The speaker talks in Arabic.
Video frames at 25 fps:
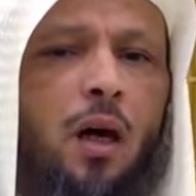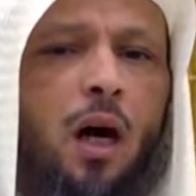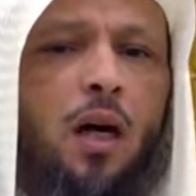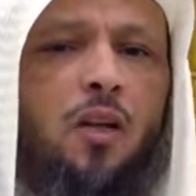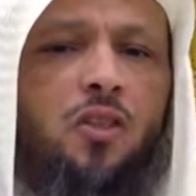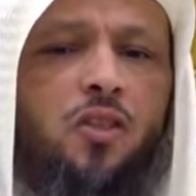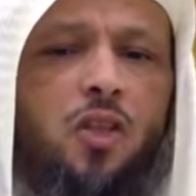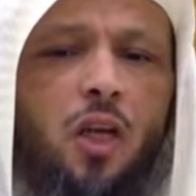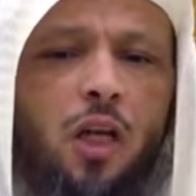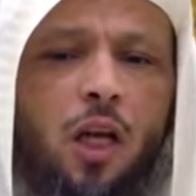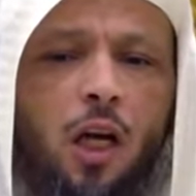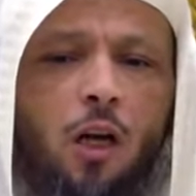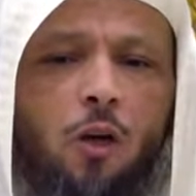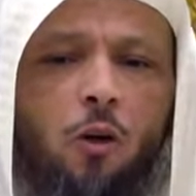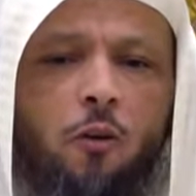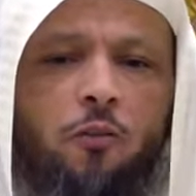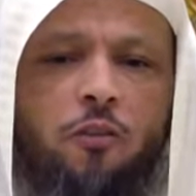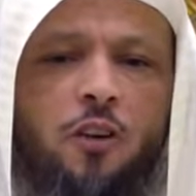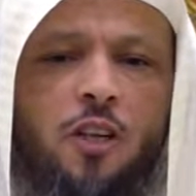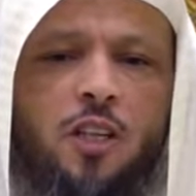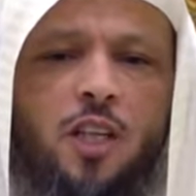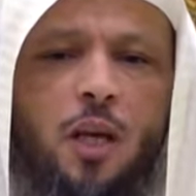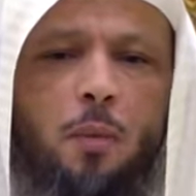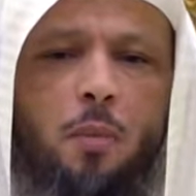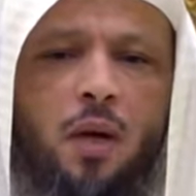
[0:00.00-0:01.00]
ارسله
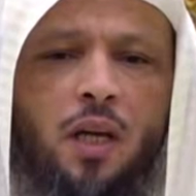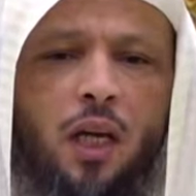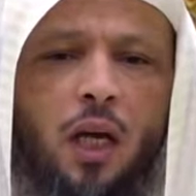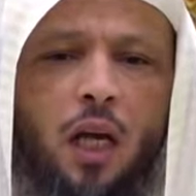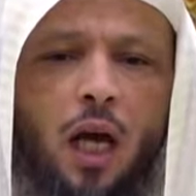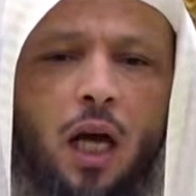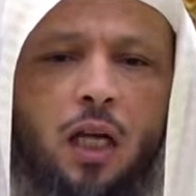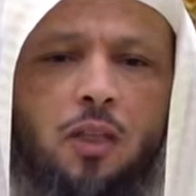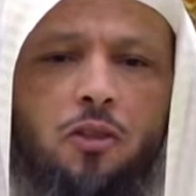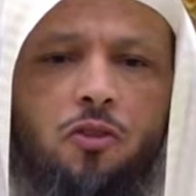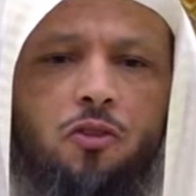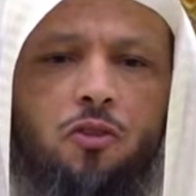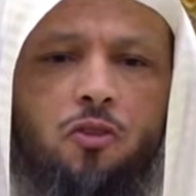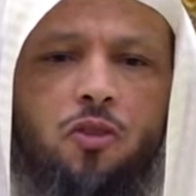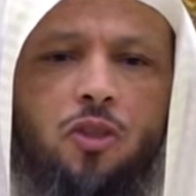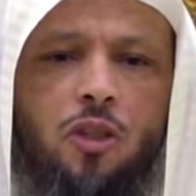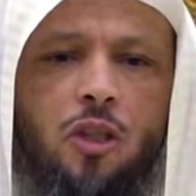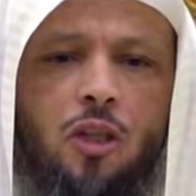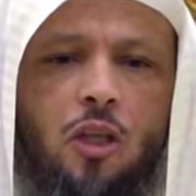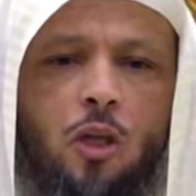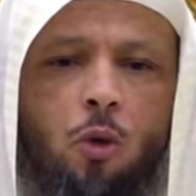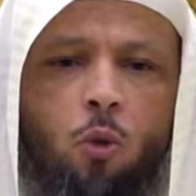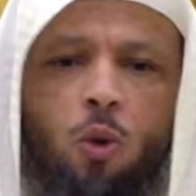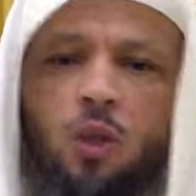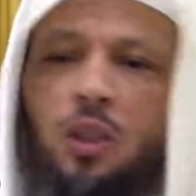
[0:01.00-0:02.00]
في زمن الحج
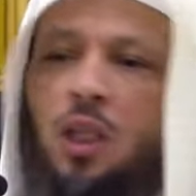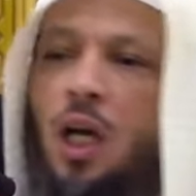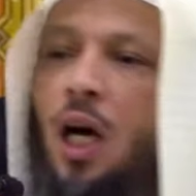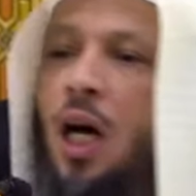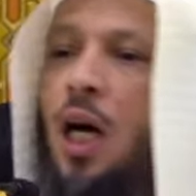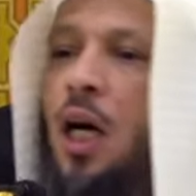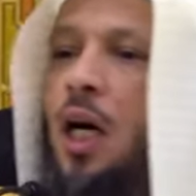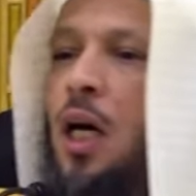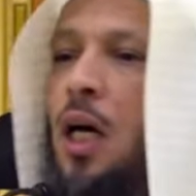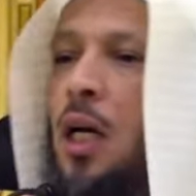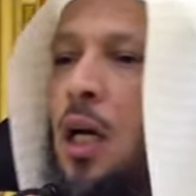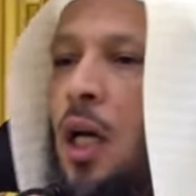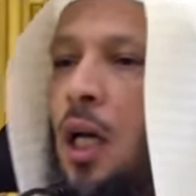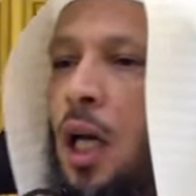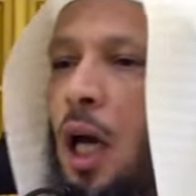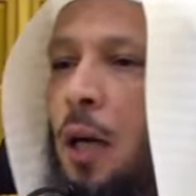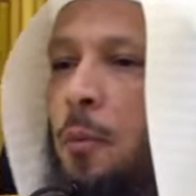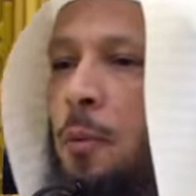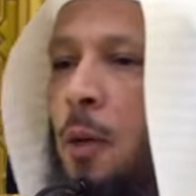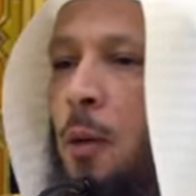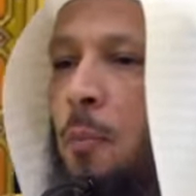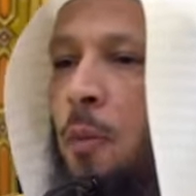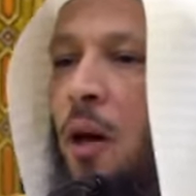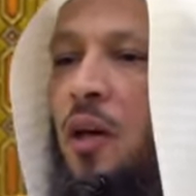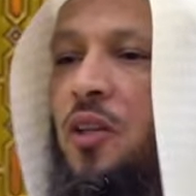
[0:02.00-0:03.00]
وتاخر
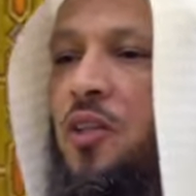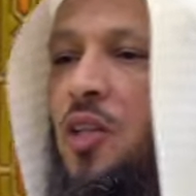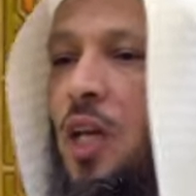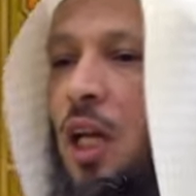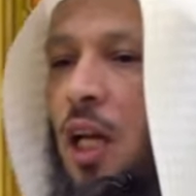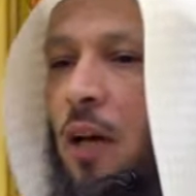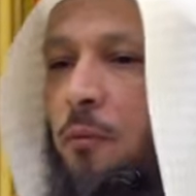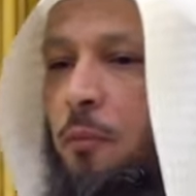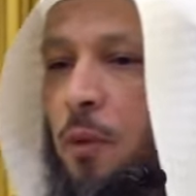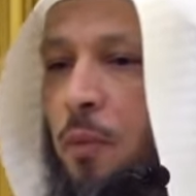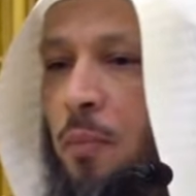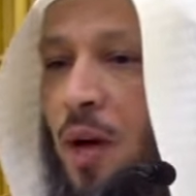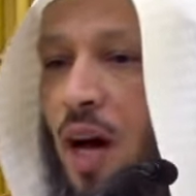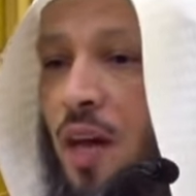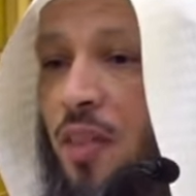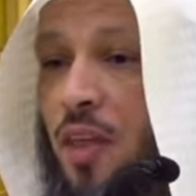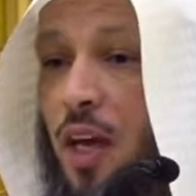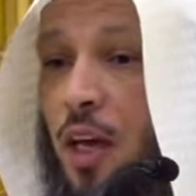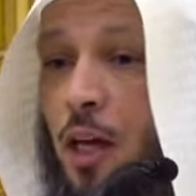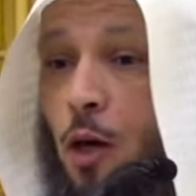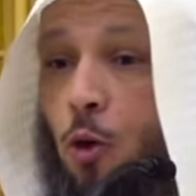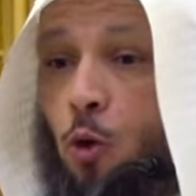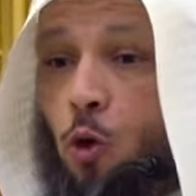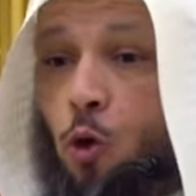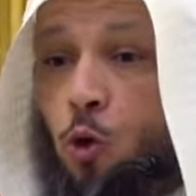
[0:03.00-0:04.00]
الحبيب ارسله
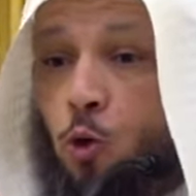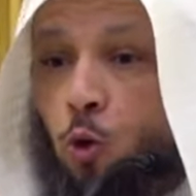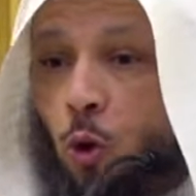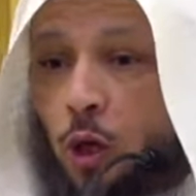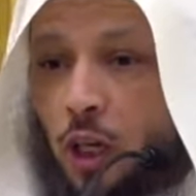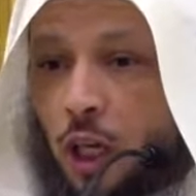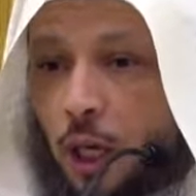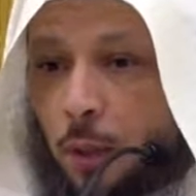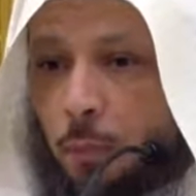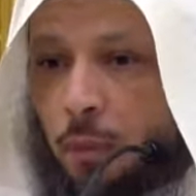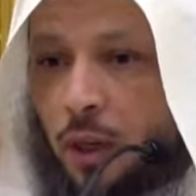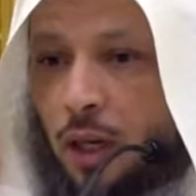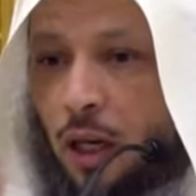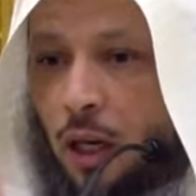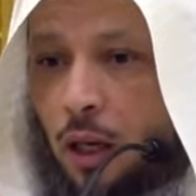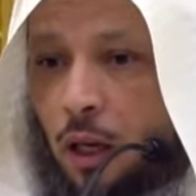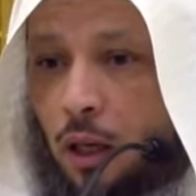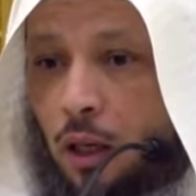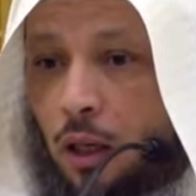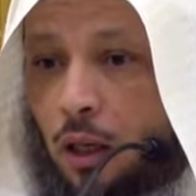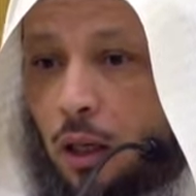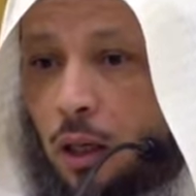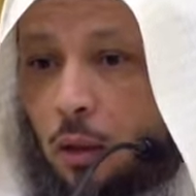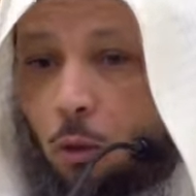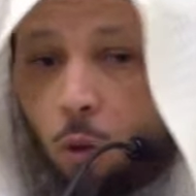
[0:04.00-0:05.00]
بماذا يرد الابل
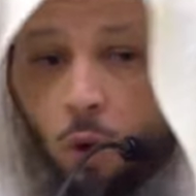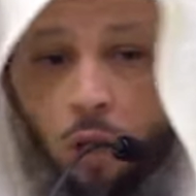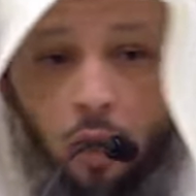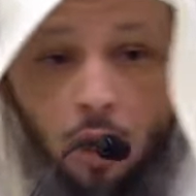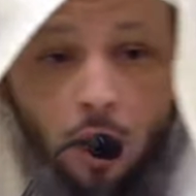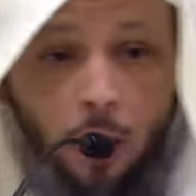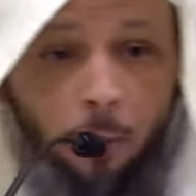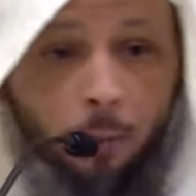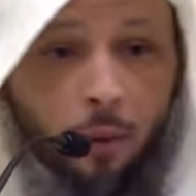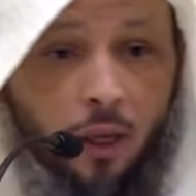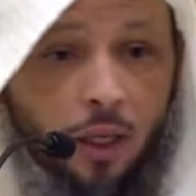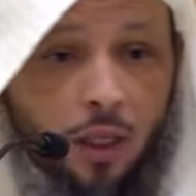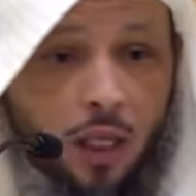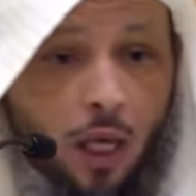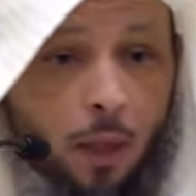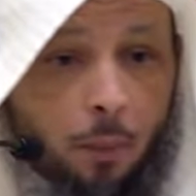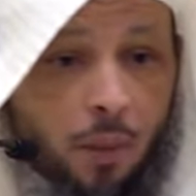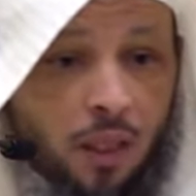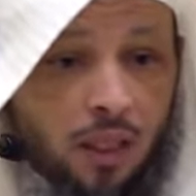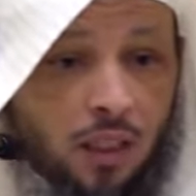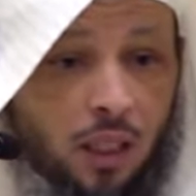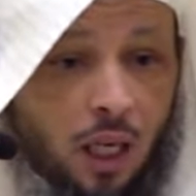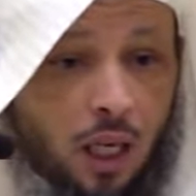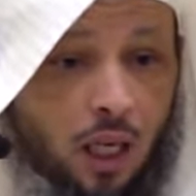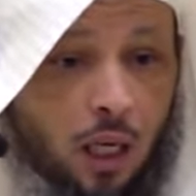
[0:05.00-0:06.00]
والابل
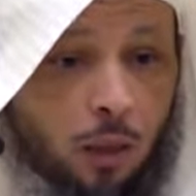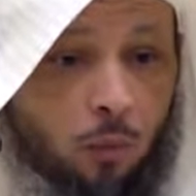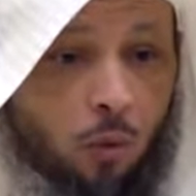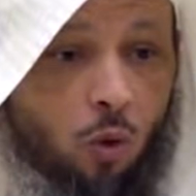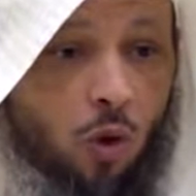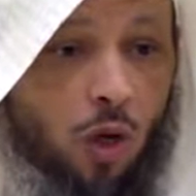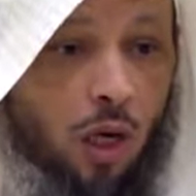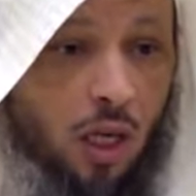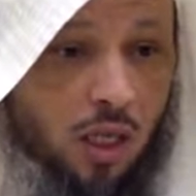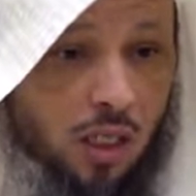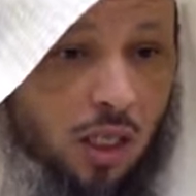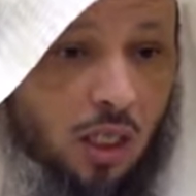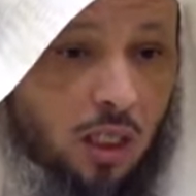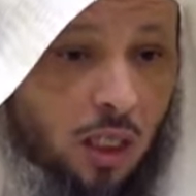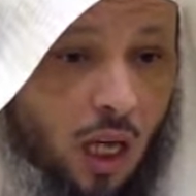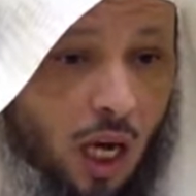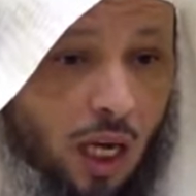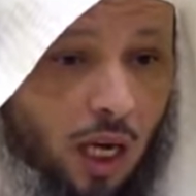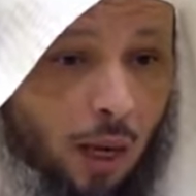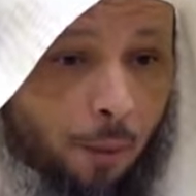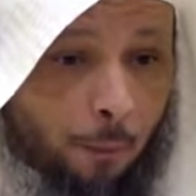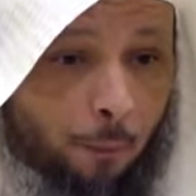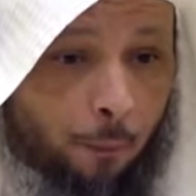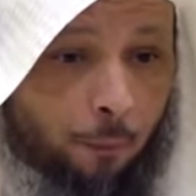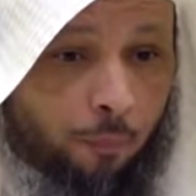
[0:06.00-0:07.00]
كما تعلمون ليست
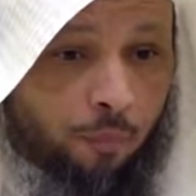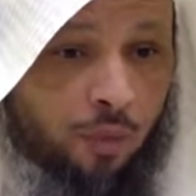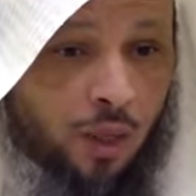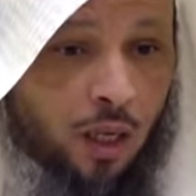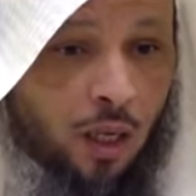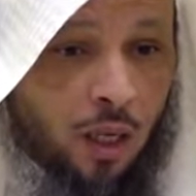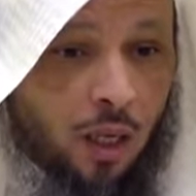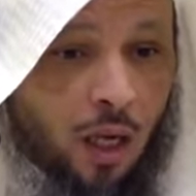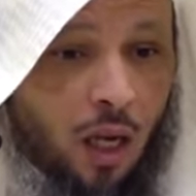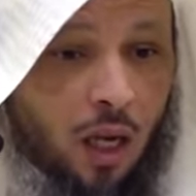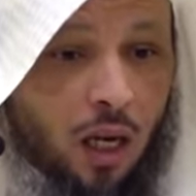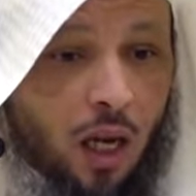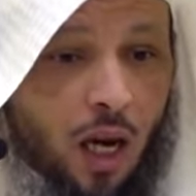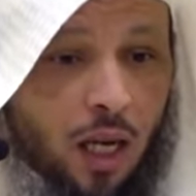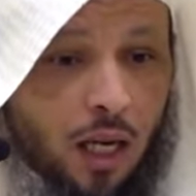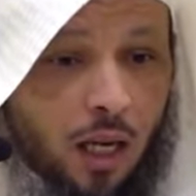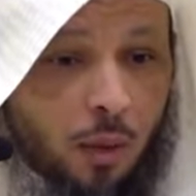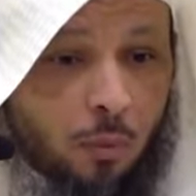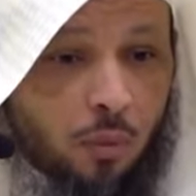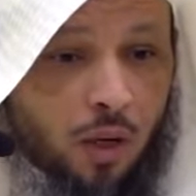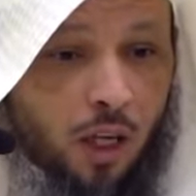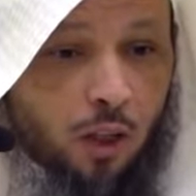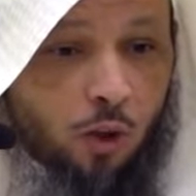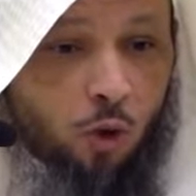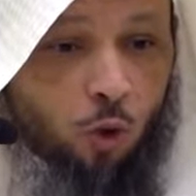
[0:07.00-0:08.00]
غنم
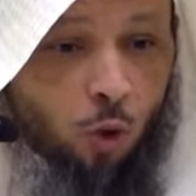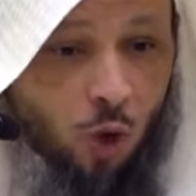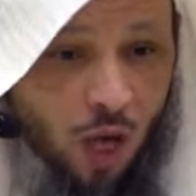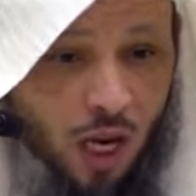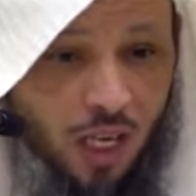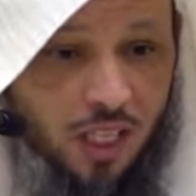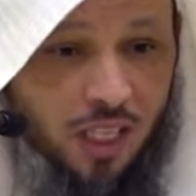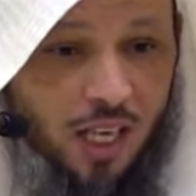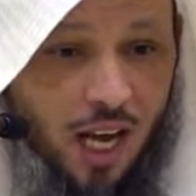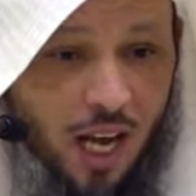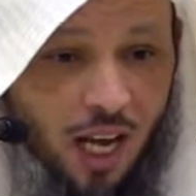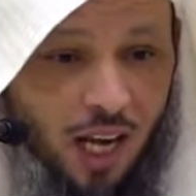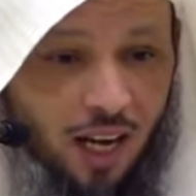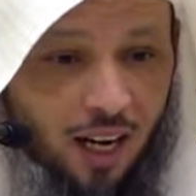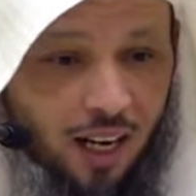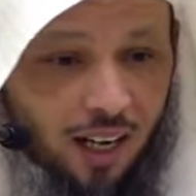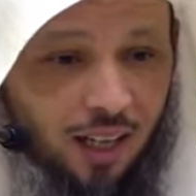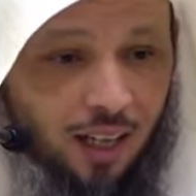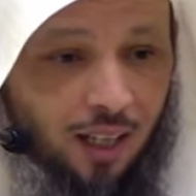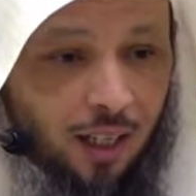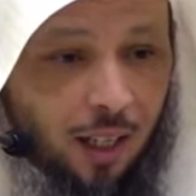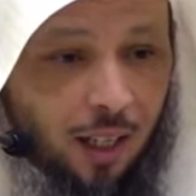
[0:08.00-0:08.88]
الغنم ردها سهل